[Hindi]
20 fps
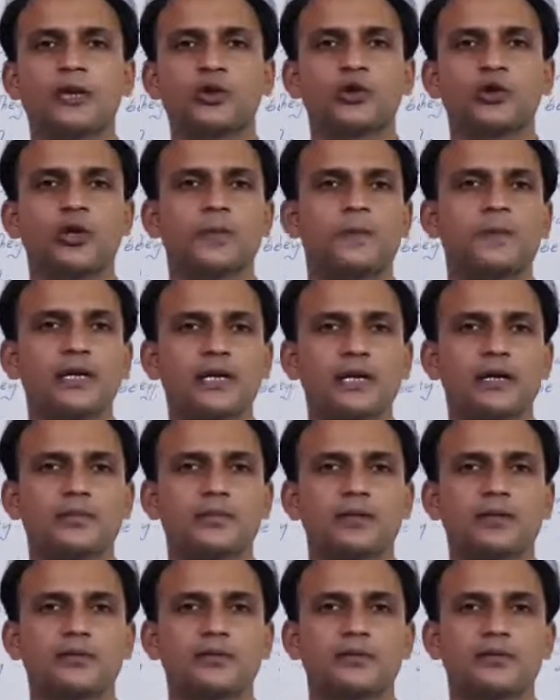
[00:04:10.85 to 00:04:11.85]
तो ये पीयर का
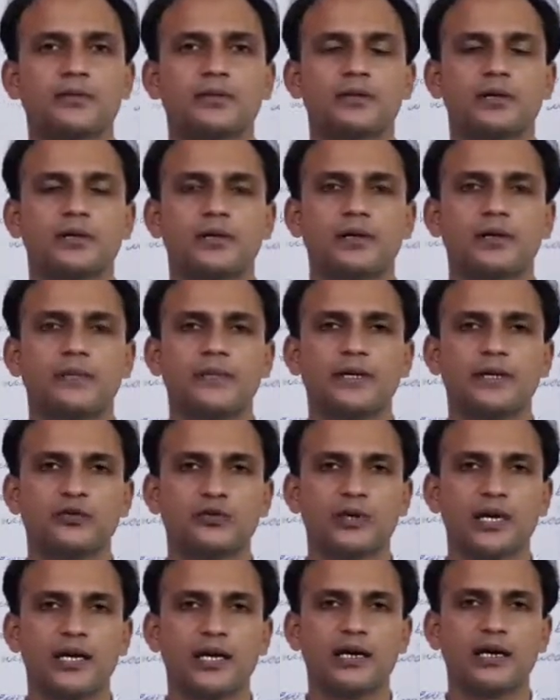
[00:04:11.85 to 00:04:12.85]
मतलब स्टूडेंट मीन uh,
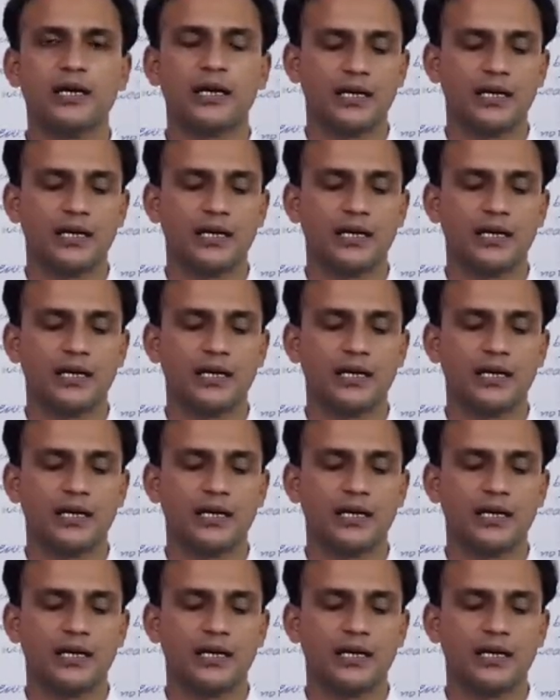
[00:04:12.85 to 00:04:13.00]
जो है